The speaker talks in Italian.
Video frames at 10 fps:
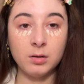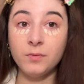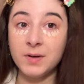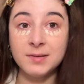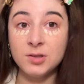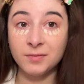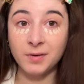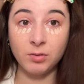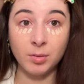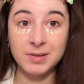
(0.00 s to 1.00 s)
dovresti già
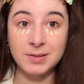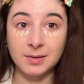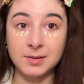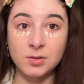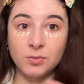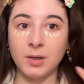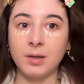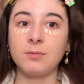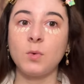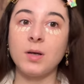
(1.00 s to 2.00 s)
fare una
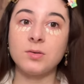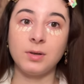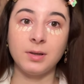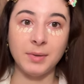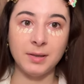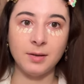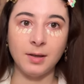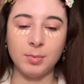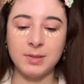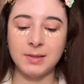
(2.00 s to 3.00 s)
presentazione qua solitamente
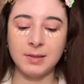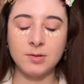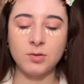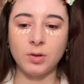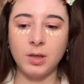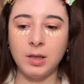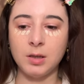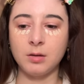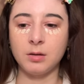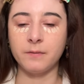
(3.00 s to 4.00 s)
le presentazioni
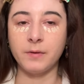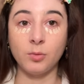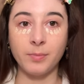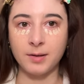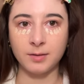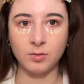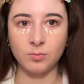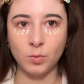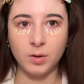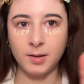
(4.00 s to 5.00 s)
eh, fanno parte
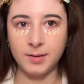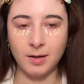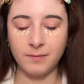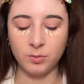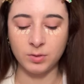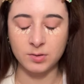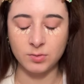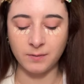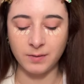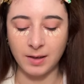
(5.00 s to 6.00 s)
comunque della
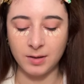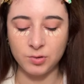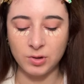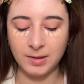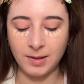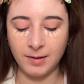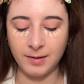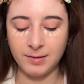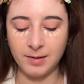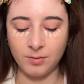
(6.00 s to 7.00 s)
valutazione finale eccetera
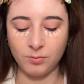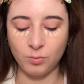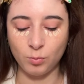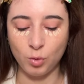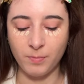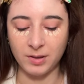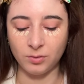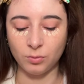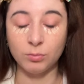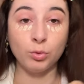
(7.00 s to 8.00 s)
ed è un, comunque un
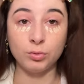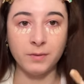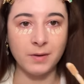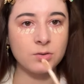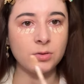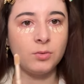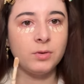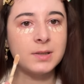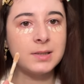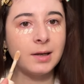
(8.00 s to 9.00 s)
metodo molto diverso
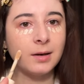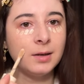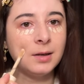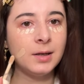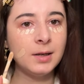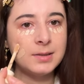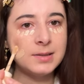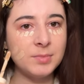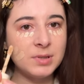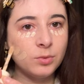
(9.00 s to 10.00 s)
dall'università
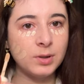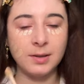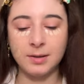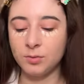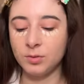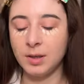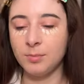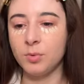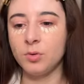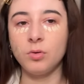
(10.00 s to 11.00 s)
se mi seguite da tanto
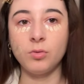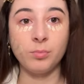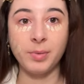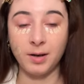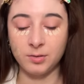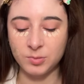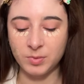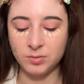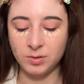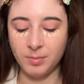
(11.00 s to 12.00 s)
tempo ho parlato
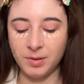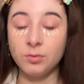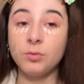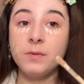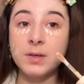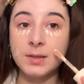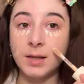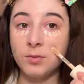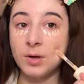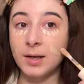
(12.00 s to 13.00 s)
spesso del metodo
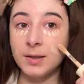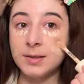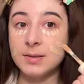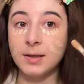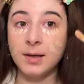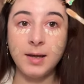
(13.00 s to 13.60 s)
universitario canadese